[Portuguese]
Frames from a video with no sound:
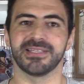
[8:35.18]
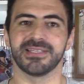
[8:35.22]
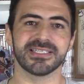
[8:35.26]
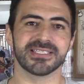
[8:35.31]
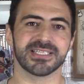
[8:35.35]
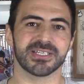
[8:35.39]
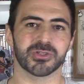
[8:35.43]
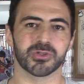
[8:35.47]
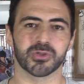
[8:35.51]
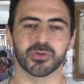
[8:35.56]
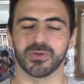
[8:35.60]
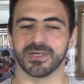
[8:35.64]

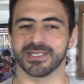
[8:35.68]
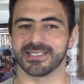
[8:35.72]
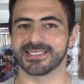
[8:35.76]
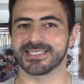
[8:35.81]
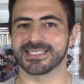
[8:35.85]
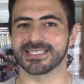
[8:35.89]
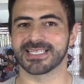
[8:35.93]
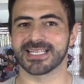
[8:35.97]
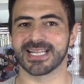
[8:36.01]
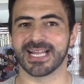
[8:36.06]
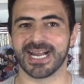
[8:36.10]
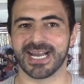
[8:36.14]
Desde as
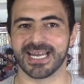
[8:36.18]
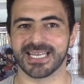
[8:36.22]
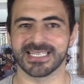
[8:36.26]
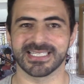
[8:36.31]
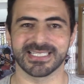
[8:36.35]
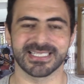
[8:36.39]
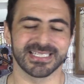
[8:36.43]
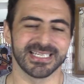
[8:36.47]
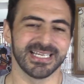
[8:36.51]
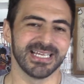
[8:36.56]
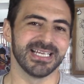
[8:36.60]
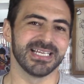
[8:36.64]
suas
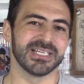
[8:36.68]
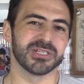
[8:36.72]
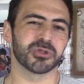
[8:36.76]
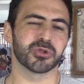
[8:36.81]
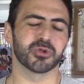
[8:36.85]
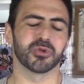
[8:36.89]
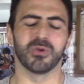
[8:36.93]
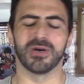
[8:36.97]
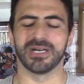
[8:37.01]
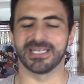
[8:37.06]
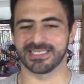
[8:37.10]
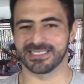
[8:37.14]
caras,
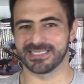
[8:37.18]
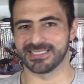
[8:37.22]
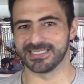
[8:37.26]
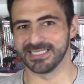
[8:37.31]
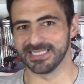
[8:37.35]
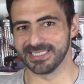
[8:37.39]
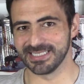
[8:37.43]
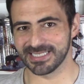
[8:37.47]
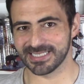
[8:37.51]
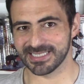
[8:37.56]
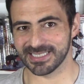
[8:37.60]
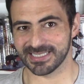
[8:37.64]
suas
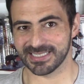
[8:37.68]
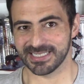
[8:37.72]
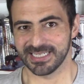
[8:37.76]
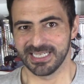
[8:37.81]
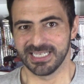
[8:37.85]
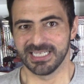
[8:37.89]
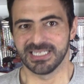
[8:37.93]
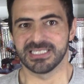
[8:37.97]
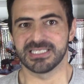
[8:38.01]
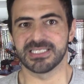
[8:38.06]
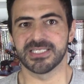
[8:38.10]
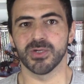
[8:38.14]
danças,
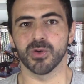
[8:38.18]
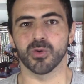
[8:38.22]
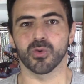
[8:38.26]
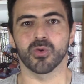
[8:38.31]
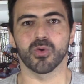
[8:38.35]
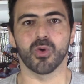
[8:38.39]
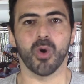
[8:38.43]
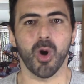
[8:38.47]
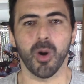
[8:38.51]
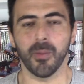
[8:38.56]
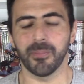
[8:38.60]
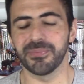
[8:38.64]
seu
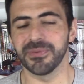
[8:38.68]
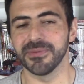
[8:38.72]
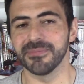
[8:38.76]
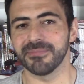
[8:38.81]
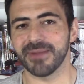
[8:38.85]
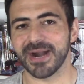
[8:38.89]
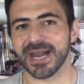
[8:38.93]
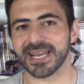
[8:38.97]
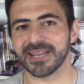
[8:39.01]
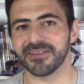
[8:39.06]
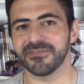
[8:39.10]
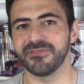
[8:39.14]
golpe
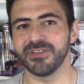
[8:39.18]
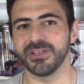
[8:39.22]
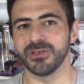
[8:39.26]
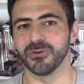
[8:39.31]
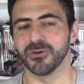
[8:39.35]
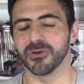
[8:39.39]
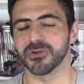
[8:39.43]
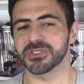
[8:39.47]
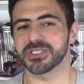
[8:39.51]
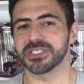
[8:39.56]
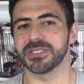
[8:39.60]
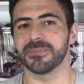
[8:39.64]

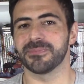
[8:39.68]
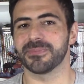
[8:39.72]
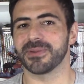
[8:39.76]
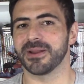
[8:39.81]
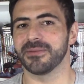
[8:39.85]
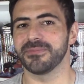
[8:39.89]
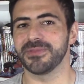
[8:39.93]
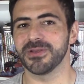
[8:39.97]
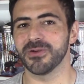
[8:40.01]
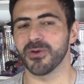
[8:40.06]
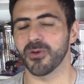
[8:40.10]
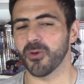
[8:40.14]
maravilhoso que
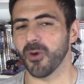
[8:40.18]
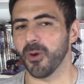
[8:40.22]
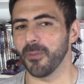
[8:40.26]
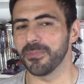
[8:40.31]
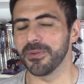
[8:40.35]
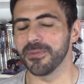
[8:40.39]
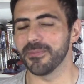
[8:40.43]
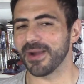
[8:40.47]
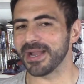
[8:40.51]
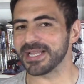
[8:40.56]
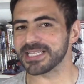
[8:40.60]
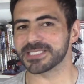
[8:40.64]
para mim é o
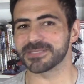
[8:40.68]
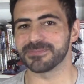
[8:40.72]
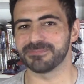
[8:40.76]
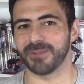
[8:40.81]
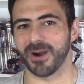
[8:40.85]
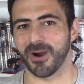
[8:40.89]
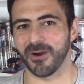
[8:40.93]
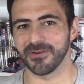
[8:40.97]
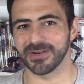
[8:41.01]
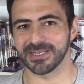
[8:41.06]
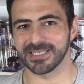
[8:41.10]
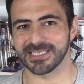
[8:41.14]
golpe mais
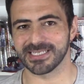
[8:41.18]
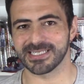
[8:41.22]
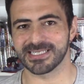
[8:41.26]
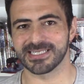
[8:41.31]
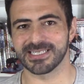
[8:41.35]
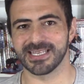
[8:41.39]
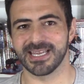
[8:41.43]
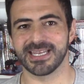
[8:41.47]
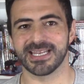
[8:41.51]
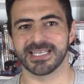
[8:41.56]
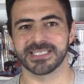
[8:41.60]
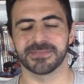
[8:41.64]
power da
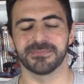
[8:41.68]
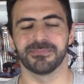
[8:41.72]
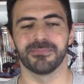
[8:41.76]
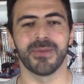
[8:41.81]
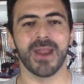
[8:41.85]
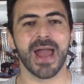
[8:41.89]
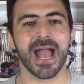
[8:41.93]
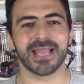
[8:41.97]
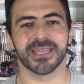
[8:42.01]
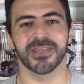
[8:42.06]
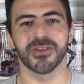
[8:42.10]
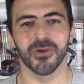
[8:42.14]
série. As
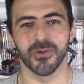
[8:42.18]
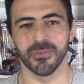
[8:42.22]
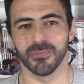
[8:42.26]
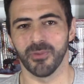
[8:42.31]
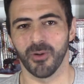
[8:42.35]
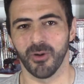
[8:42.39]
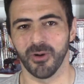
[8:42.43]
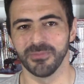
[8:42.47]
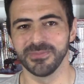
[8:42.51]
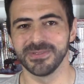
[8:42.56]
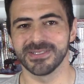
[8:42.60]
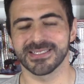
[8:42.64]

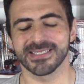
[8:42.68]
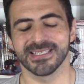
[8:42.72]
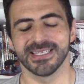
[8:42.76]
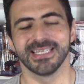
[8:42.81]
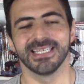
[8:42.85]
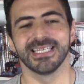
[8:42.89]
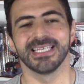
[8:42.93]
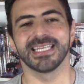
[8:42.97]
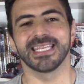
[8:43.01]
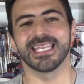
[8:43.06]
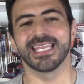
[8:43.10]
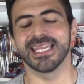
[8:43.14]
Brachiobombs
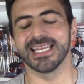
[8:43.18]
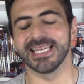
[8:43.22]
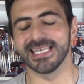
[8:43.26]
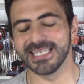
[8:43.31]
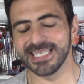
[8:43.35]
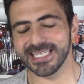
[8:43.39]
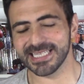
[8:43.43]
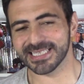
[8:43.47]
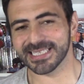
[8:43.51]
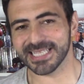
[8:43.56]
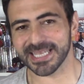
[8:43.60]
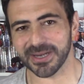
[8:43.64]
que
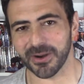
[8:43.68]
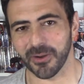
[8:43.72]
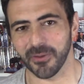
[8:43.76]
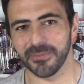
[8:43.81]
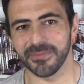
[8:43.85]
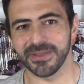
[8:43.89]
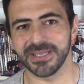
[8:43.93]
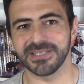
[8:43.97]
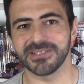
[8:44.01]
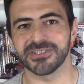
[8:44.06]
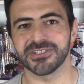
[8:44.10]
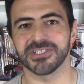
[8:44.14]

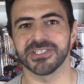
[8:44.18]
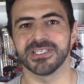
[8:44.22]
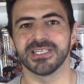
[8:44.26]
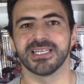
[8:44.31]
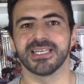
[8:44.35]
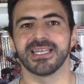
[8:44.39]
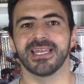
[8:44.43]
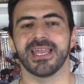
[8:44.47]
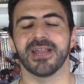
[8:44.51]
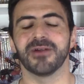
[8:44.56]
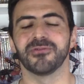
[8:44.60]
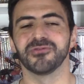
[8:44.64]
literalmente...
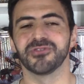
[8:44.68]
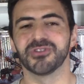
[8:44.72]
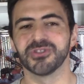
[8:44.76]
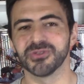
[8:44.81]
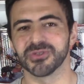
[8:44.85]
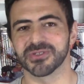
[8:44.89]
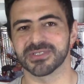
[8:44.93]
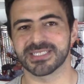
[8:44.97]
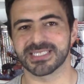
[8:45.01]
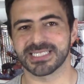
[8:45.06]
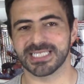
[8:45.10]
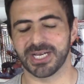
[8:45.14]
É um
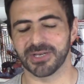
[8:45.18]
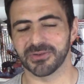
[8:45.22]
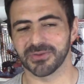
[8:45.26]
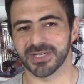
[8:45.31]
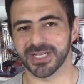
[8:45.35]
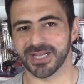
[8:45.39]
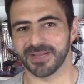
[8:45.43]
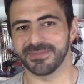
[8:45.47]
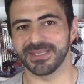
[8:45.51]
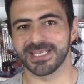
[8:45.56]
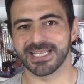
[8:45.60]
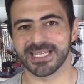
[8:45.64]

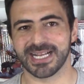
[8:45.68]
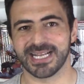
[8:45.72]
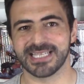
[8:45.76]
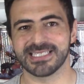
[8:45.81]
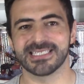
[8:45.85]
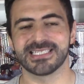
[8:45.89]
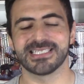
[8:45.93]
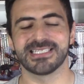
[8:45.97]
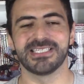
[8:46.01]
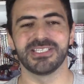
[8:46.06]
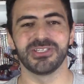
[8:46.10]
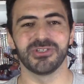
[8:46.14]
dinossauro
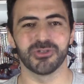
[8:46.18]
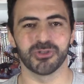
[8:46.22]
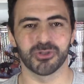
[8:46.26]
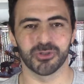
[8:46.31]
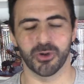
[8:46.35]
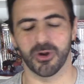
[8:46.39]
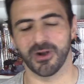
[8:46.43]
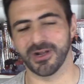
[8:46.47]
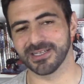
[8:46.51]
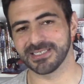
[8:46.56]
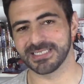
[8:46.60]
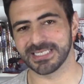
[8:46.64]
kamikaze que se
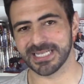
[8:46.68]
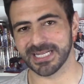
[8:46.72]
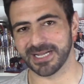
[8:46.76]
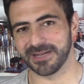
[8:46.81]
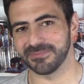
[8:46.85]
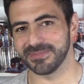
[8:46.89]
joga de